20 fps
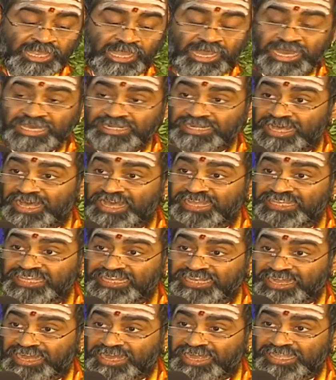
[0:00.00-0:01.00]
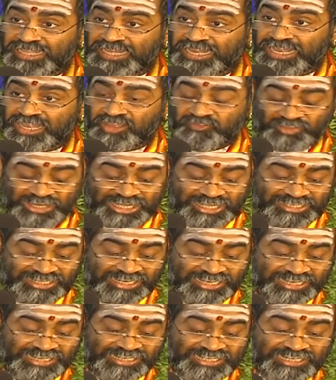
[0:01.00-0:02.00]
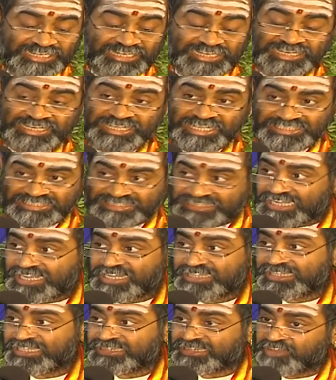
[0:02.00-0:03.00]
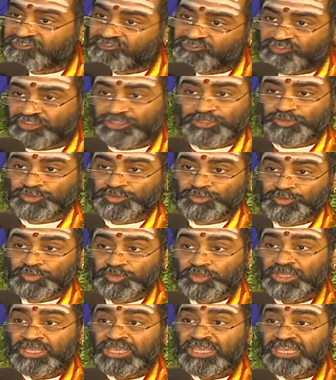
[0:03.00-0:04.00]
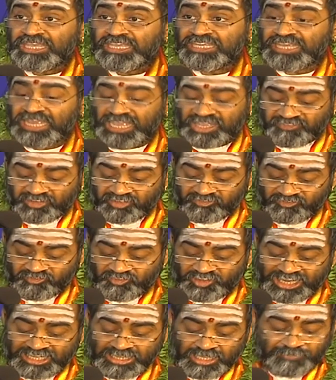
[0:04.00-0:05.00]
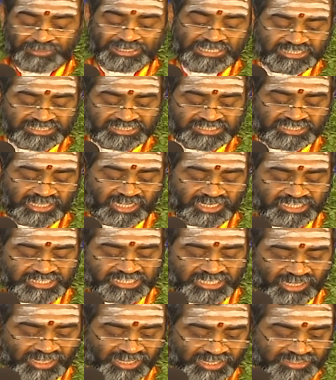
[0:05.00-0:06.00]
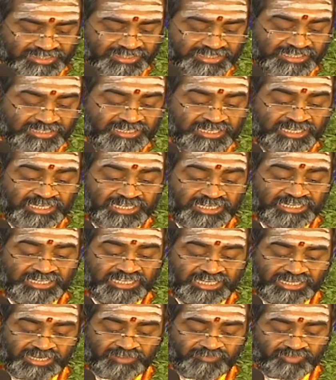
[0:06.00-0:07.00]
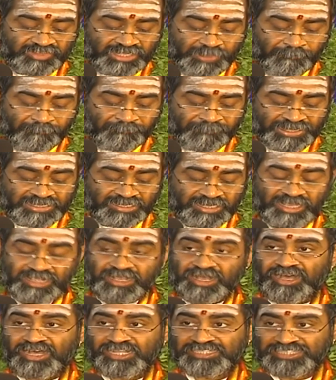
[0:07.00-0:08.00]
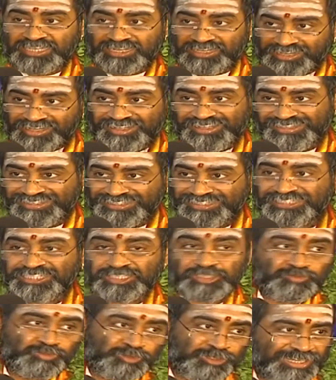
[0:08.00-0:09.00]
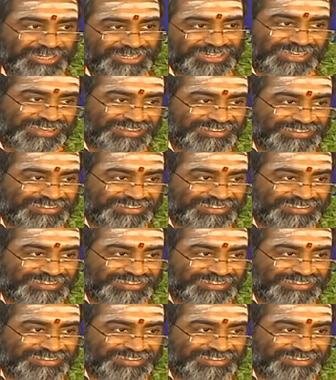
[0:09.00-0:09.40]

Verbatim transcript: అరాయి కాని వికటే గిరింగచ్చేతి తం విదుహు ఏవం వేదమయ సాక్షాత్ గిరీంద్ర పన్నగాచలహ ఇది చెప్తున్నారు ఇక్కడ